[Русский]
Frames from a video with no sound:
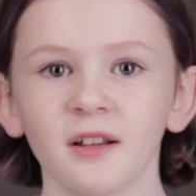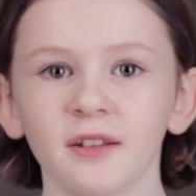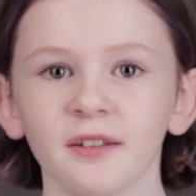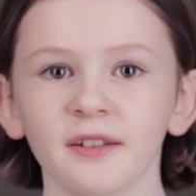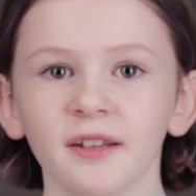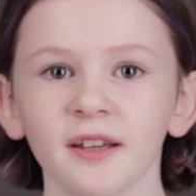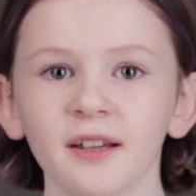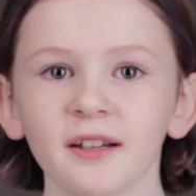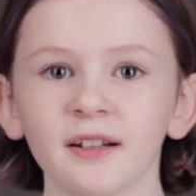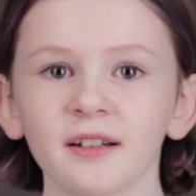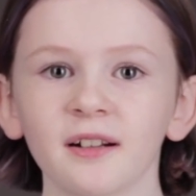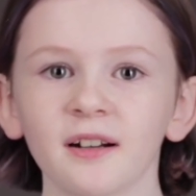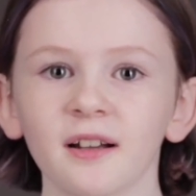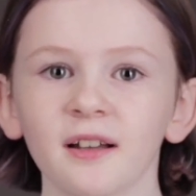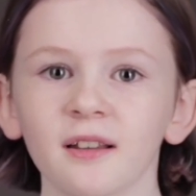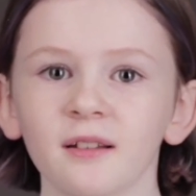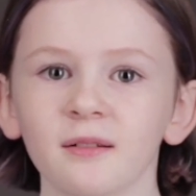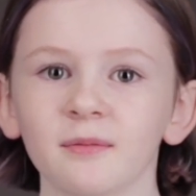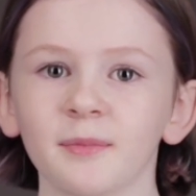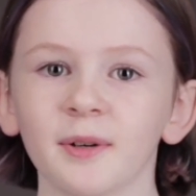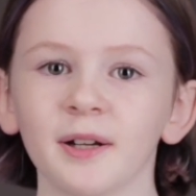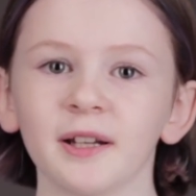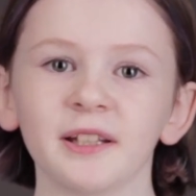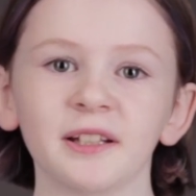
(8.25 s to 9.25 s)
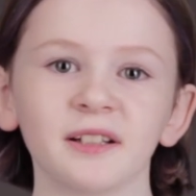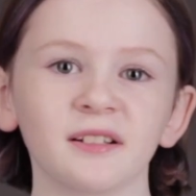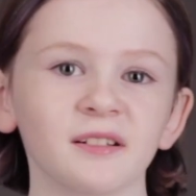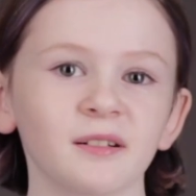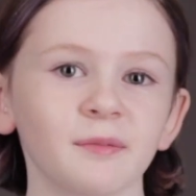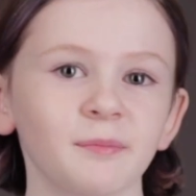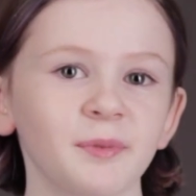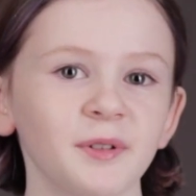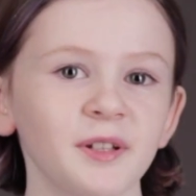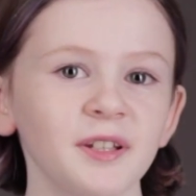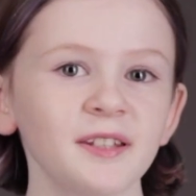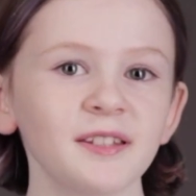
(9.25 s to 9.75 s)
Я играла
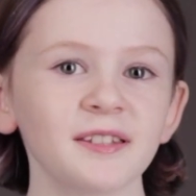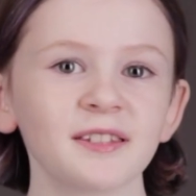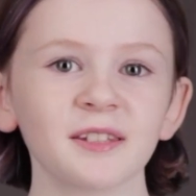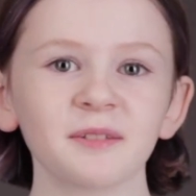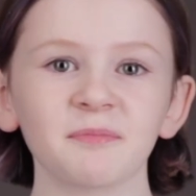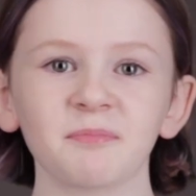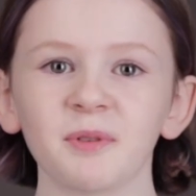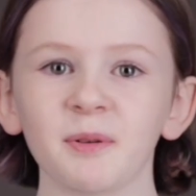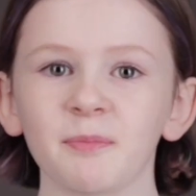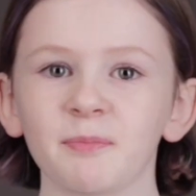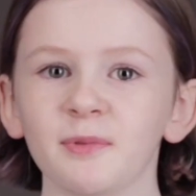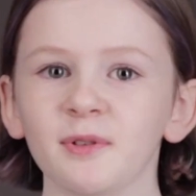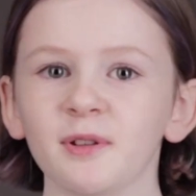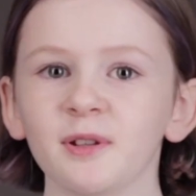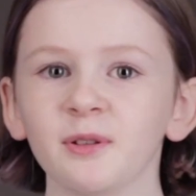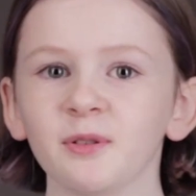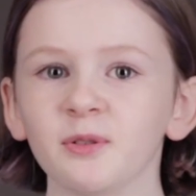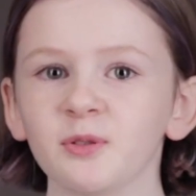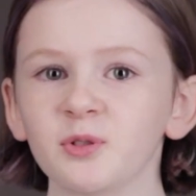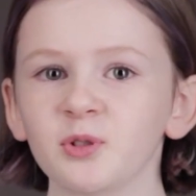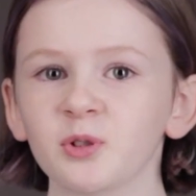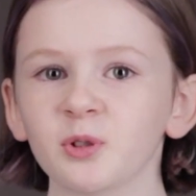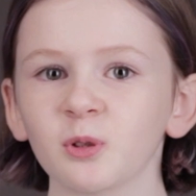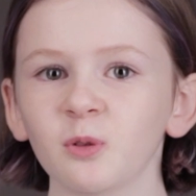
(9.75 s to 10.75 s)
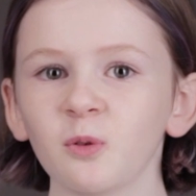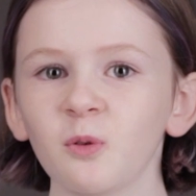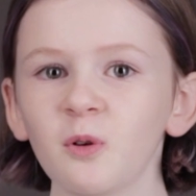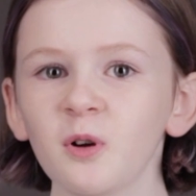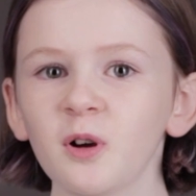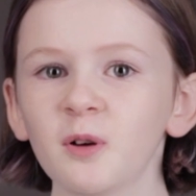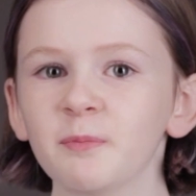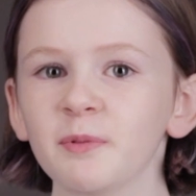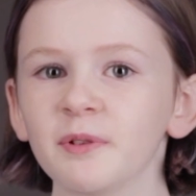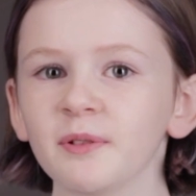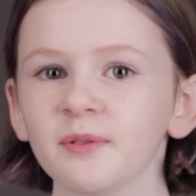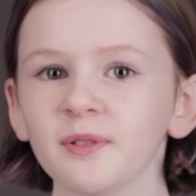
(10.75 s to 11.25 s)
«Маленького принца», «Пеппи
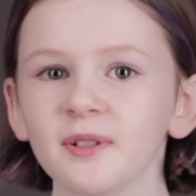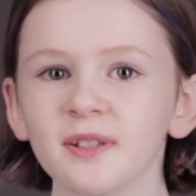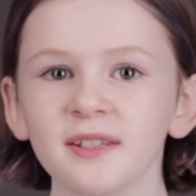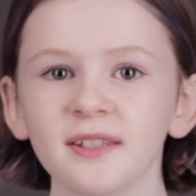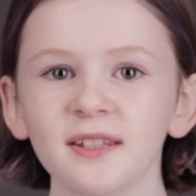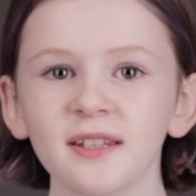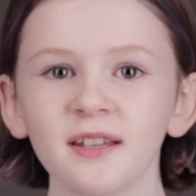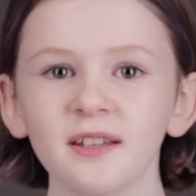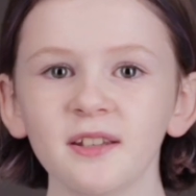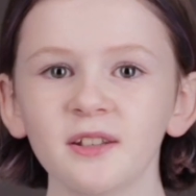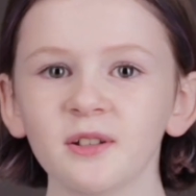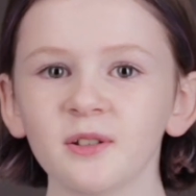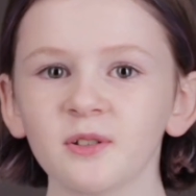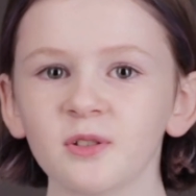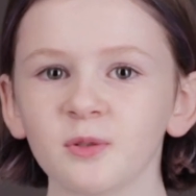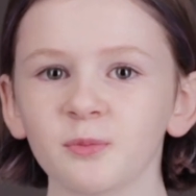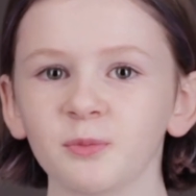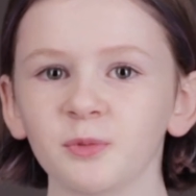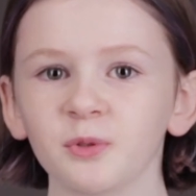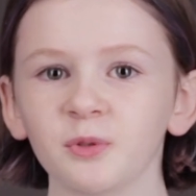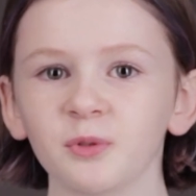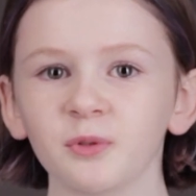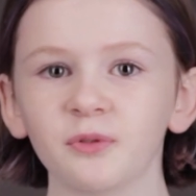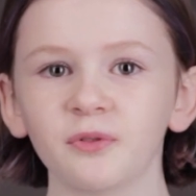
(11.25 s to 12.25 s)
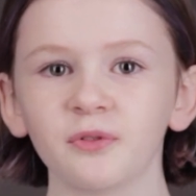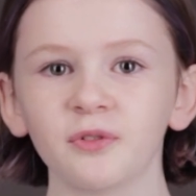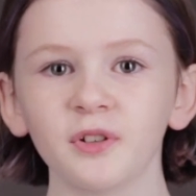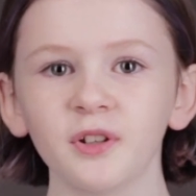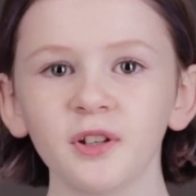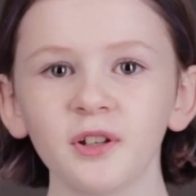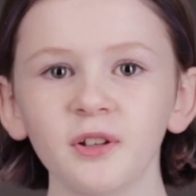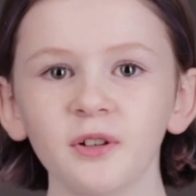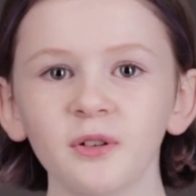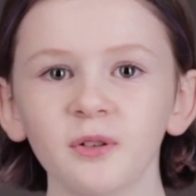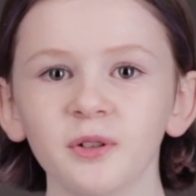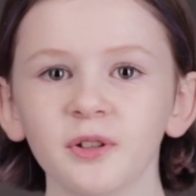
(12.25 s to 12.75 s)
Длинчелок», «Привидение», «Зубную
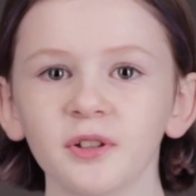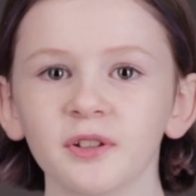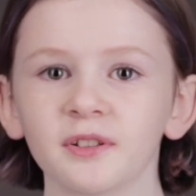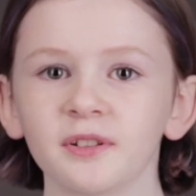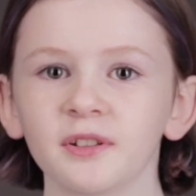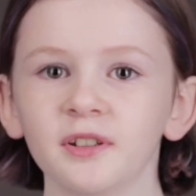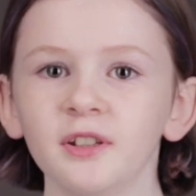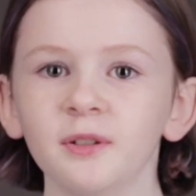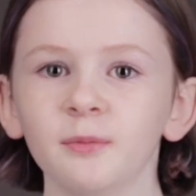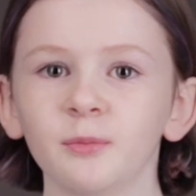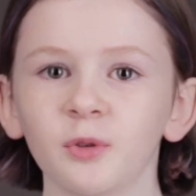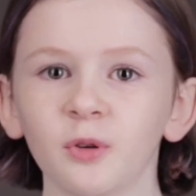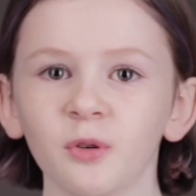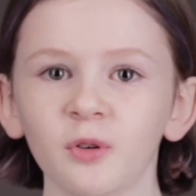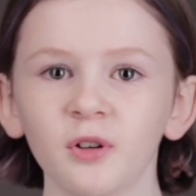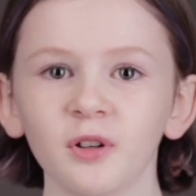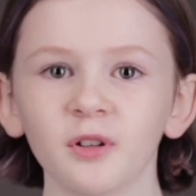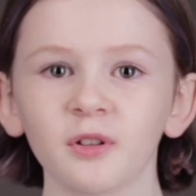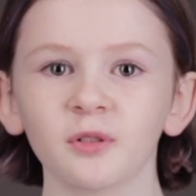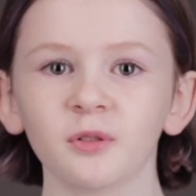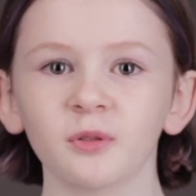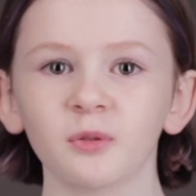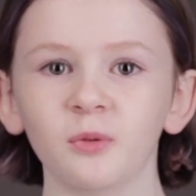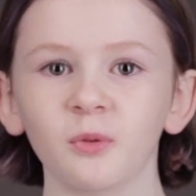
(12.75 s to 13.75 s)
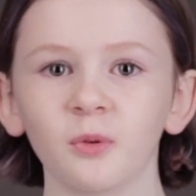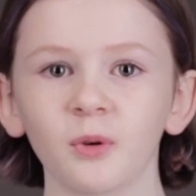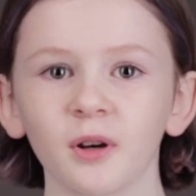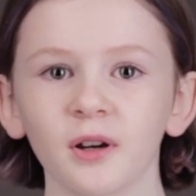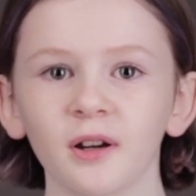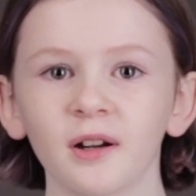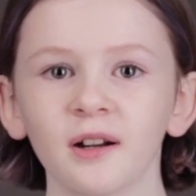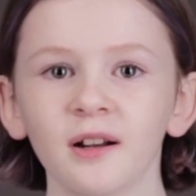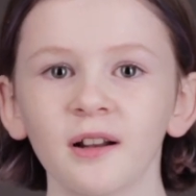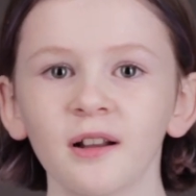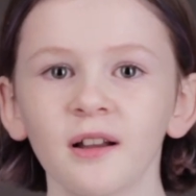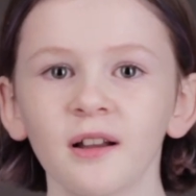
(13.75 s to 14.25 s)
фею» и, и многое другое.